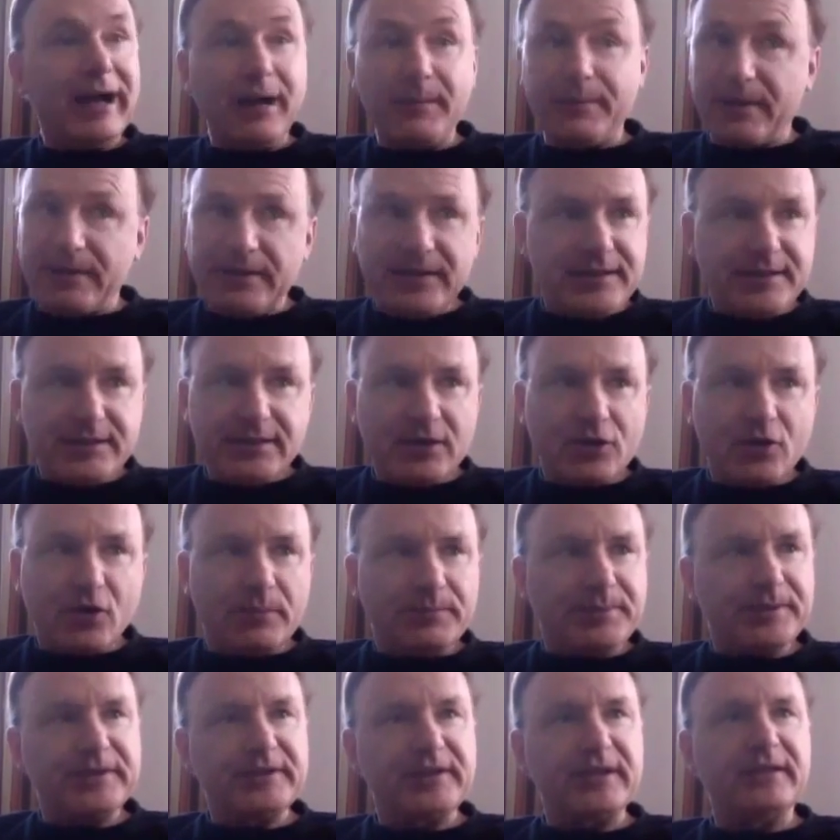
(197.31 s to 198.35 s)
Aber nicht die
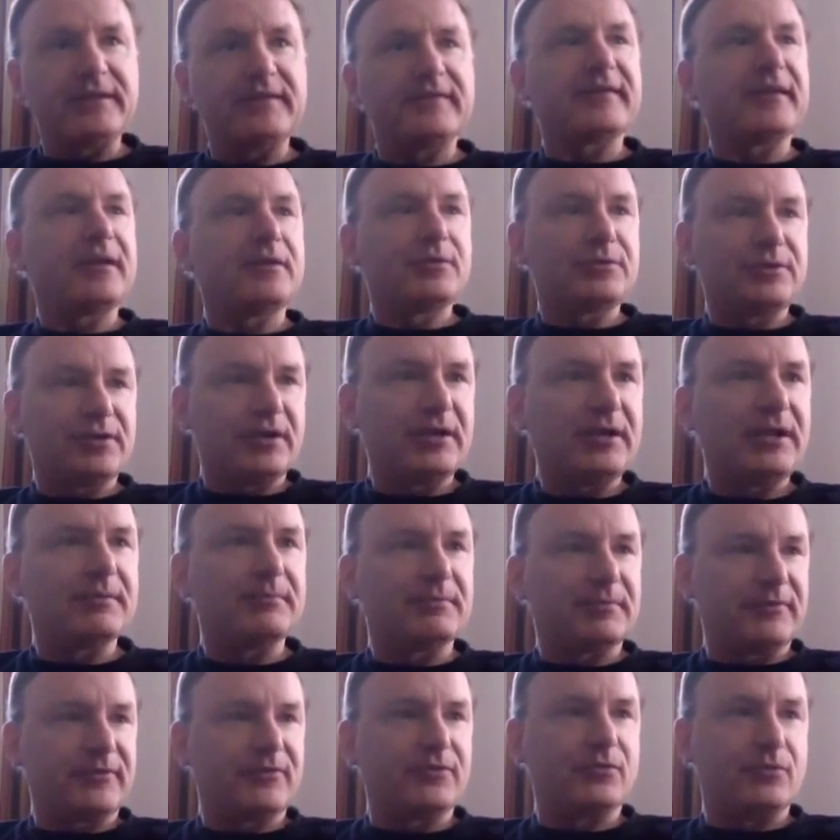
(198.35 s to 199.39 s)
Kompetenz, ein
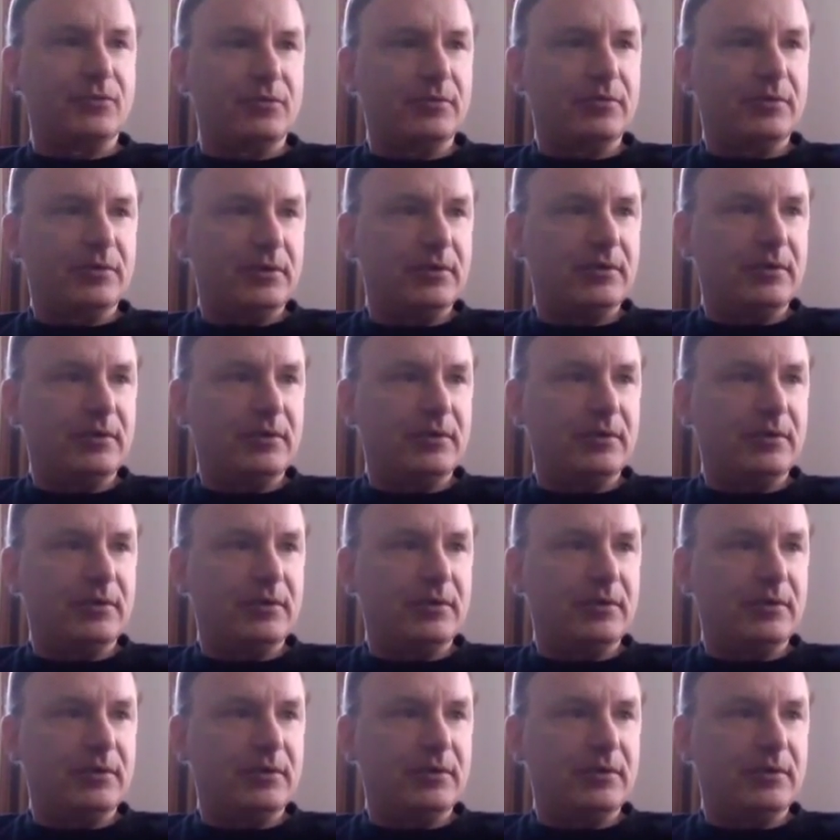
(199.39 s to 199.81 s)
Unternehmen zu,